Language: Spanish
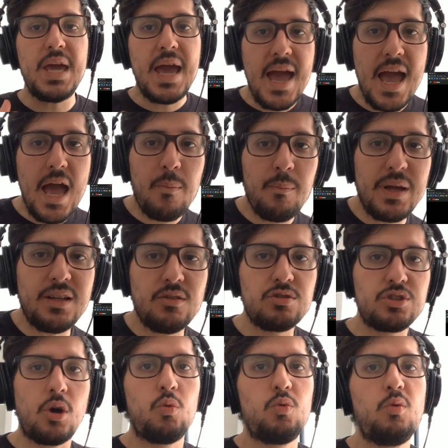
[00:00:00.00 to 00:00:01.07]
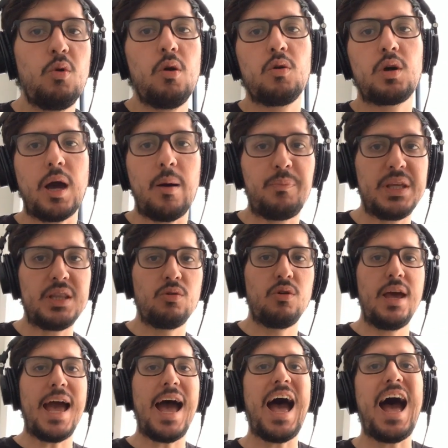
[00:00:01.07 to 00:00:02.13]
Bienvenidos a un nuevo
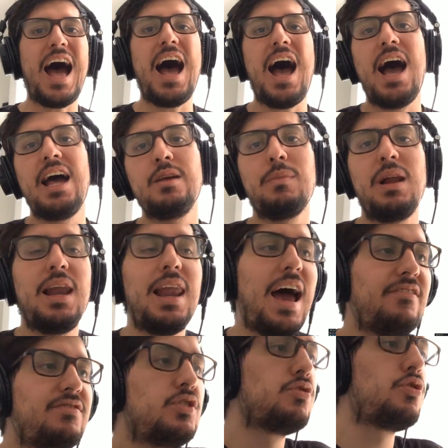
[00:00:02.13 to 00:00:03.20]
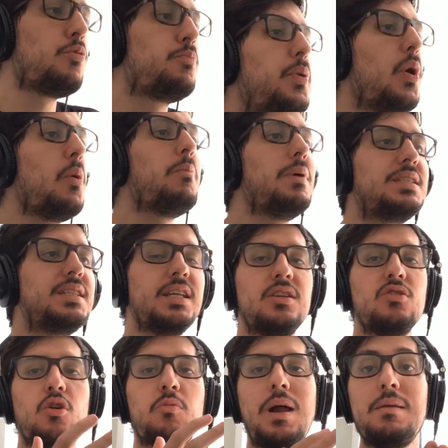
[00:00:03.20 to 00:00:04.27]
capítulo de AA Animal Life. Yo soy Pop Machini.
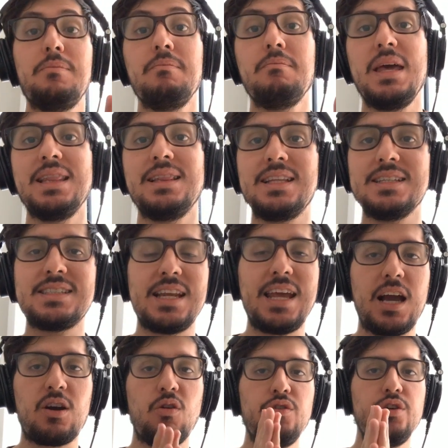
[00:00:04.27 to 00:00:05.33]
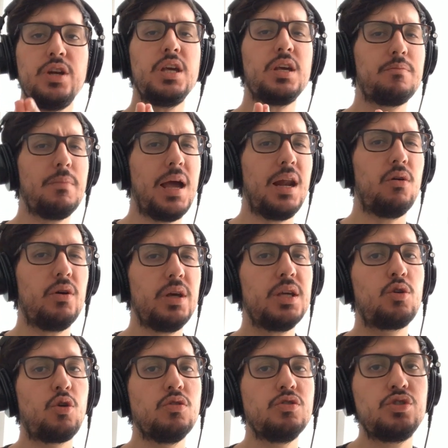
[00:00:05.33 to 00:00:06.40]
Normalmente estaría con Nick Melo y
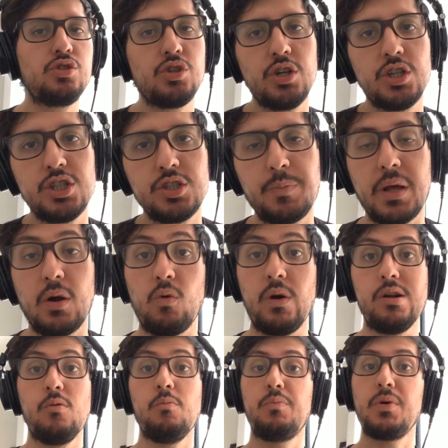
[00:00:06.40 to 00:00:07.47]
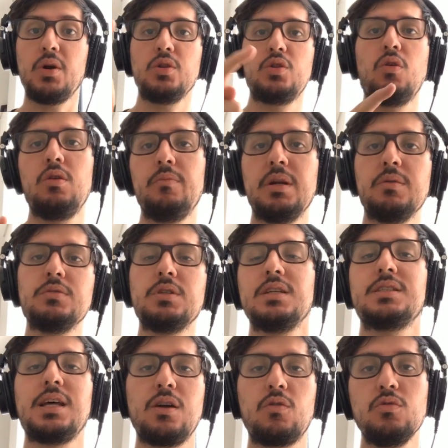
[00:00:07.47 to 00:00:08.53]
con Serge, pero bueno, pronto volveremos a
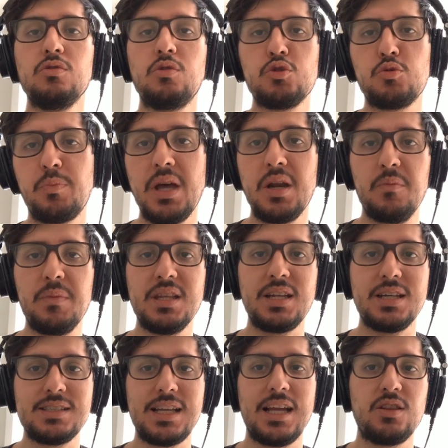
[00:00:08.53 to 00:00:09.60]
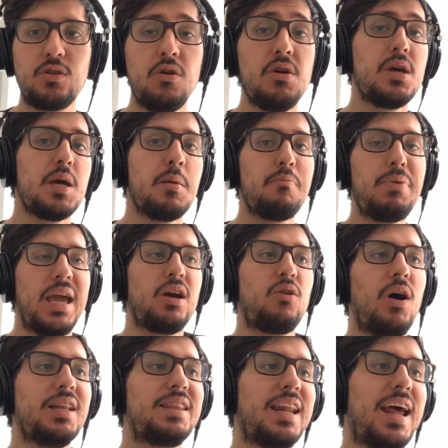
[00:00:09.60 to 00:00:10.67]
estar juntos. Pero mientras tanto,
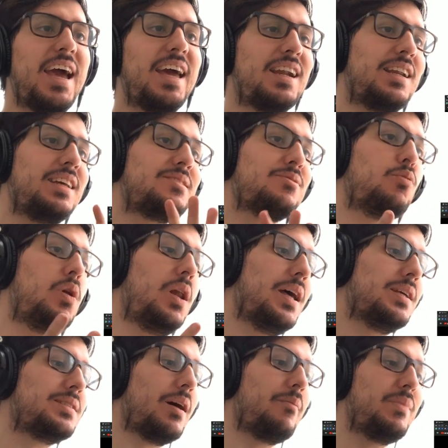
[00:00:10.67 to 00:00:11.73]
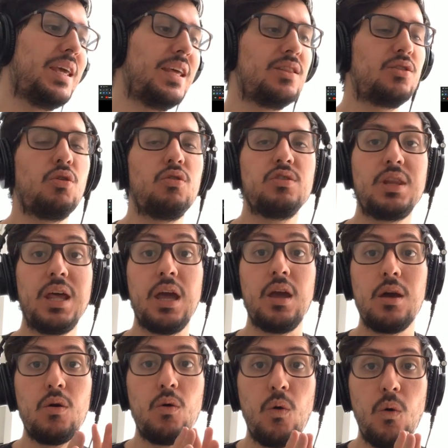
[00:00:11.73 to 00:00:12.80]
vengo a traerles un lanzamiento
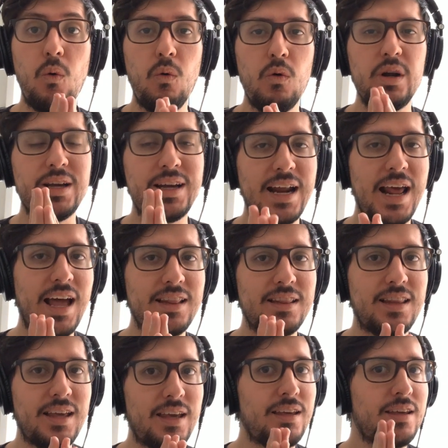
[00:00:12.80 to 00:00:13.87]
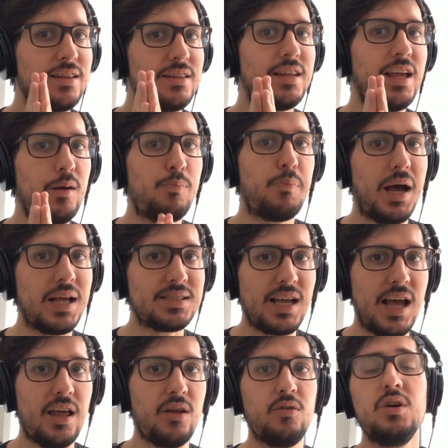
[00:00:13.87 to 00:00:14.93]
de un grande del
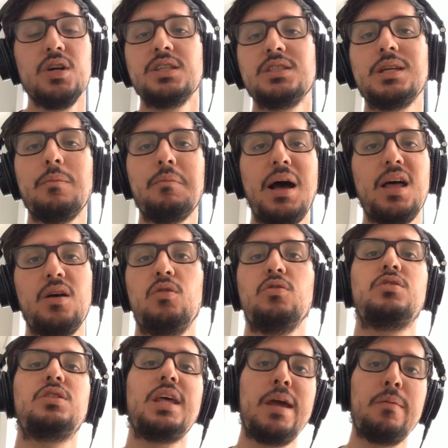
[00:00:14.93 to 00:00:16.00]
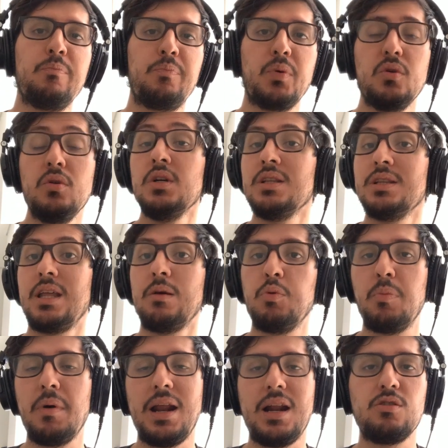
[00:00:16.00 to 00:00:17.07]
pasado llamado Tempo. Tempo
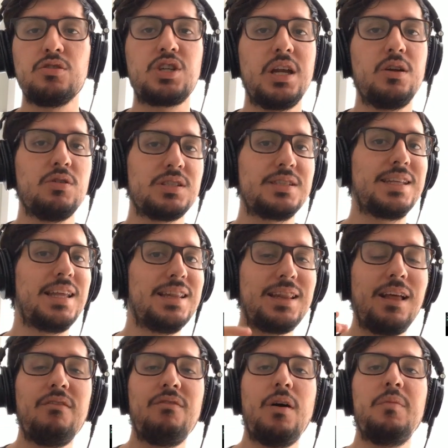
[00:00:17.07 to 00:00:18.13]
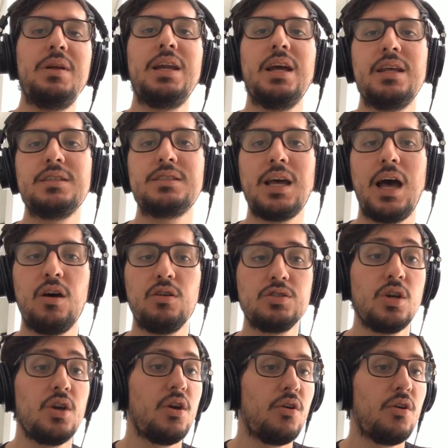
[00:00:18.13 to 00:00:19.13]
para los que no estén tan familiarizados